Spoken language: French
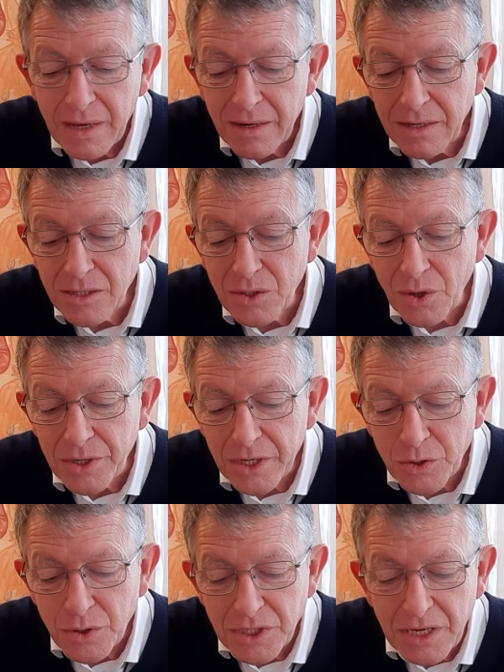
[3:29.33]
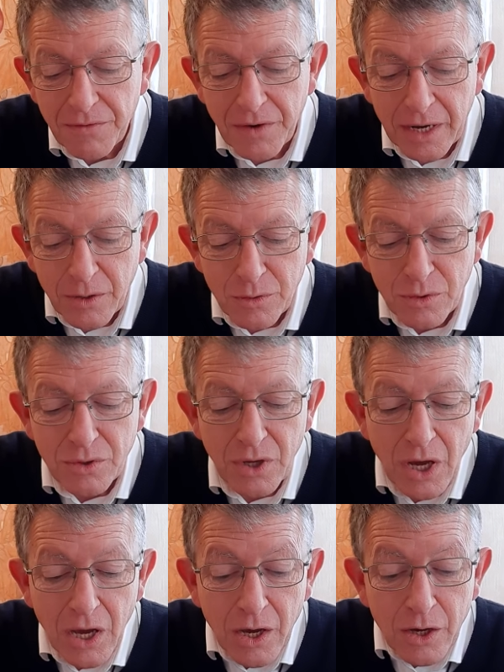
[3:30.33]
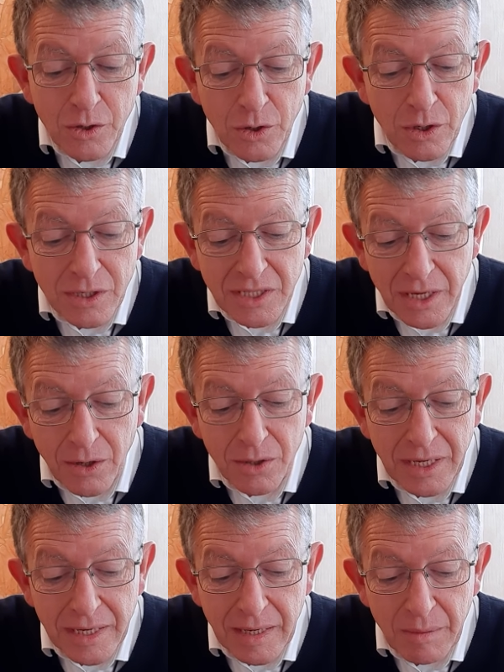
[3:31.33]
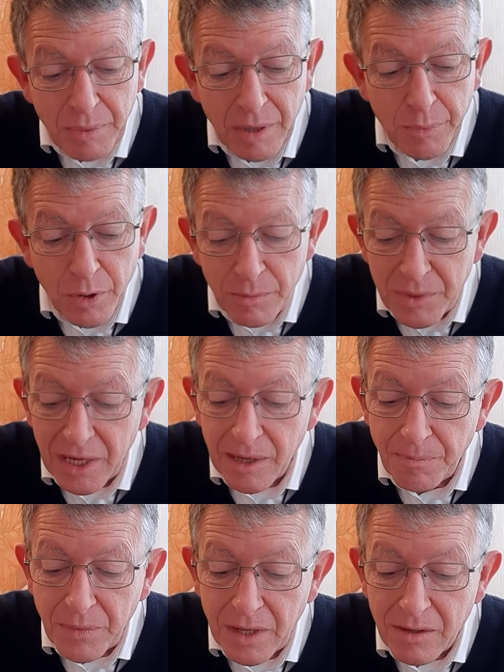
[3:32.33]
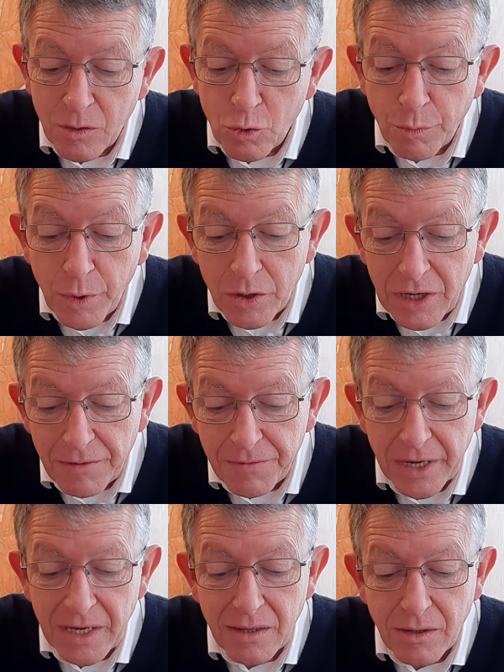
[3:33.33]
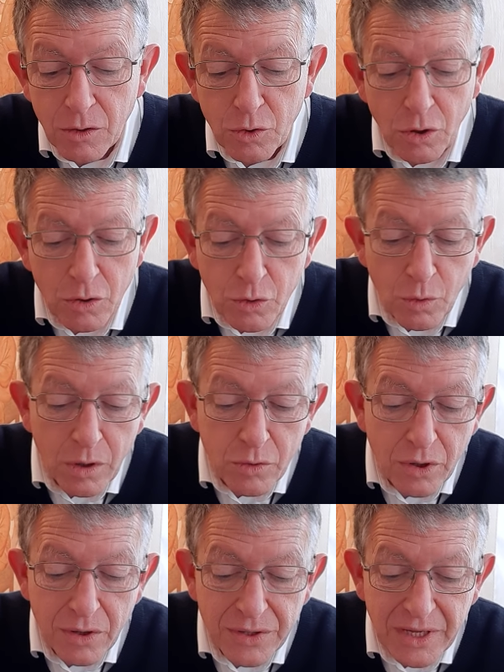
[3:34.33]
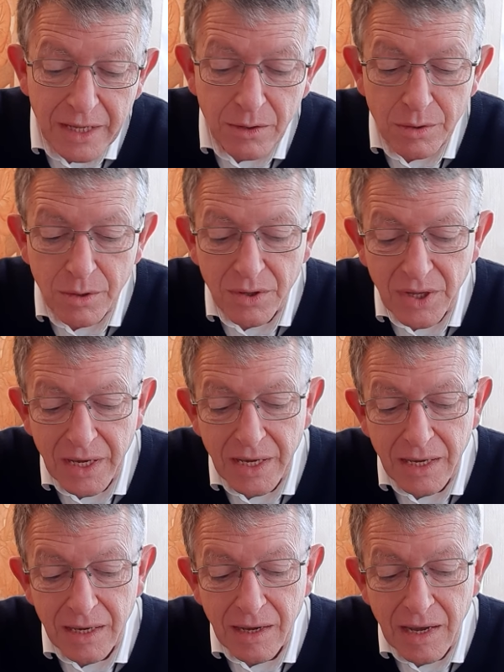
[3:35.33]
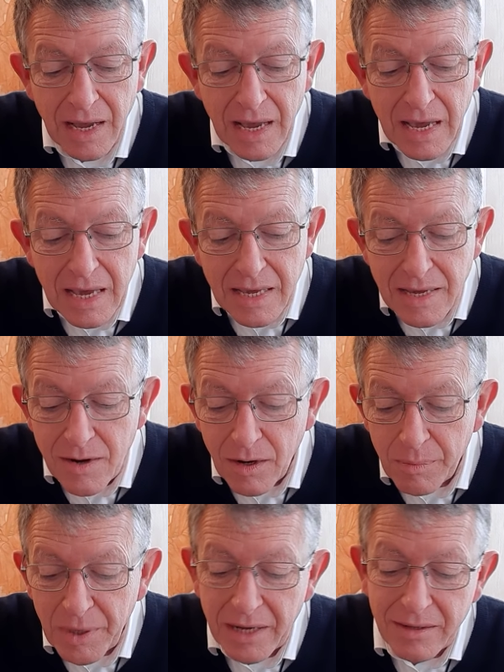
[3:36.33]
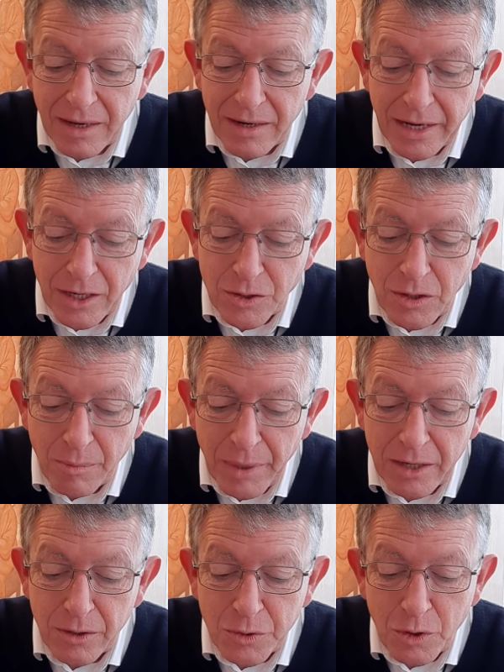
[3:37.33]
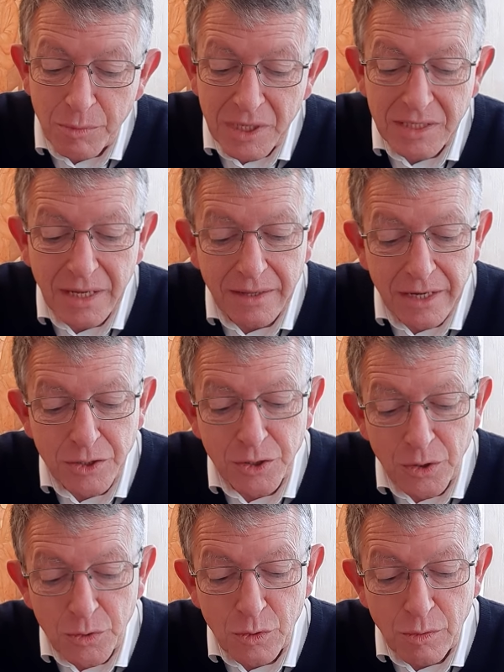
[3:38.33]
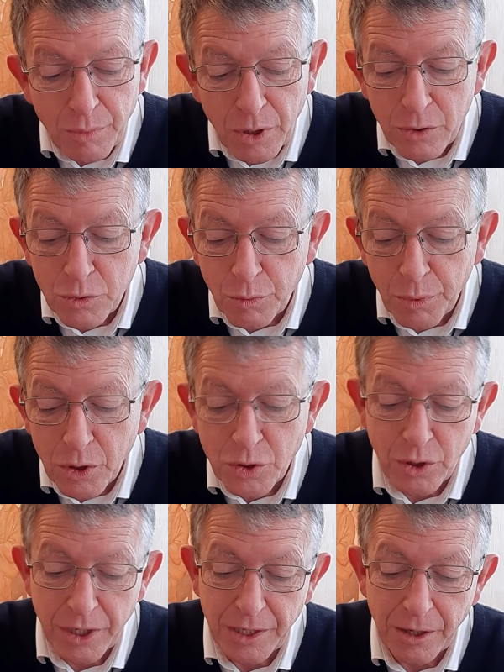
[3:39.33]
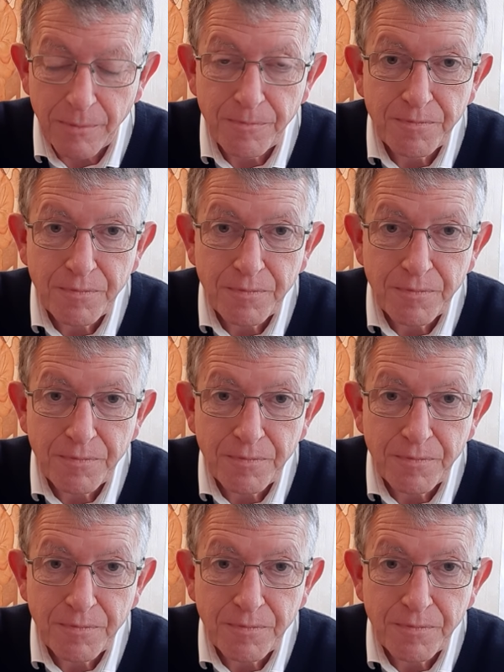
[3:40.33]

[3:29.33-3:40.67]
L'historien Joseph raconte que lorsqu'Hérode Agrippa Ier était au bord de la faillite en 33 ou 34 de notre ère, il emprunta de l'argent par l'entremise d'un agent d'une banque du Proche-Orient.